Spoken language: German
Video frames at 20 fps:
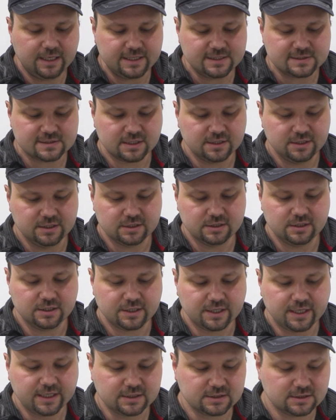Laser hier
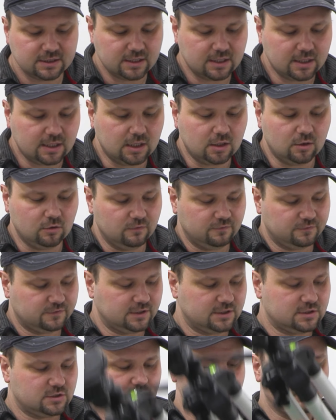direkt auf.
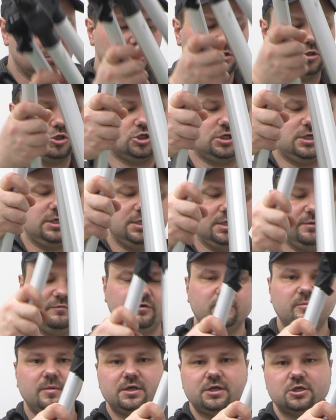Dazu stelle ich
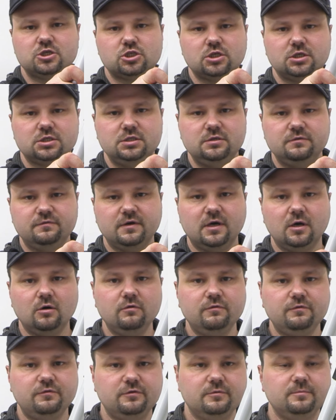einfach mal das Stativ
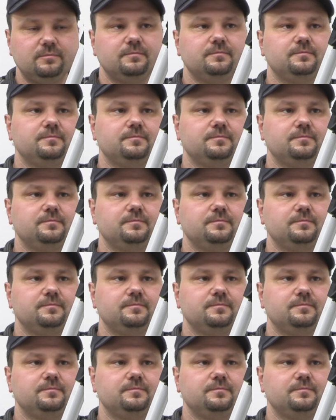auf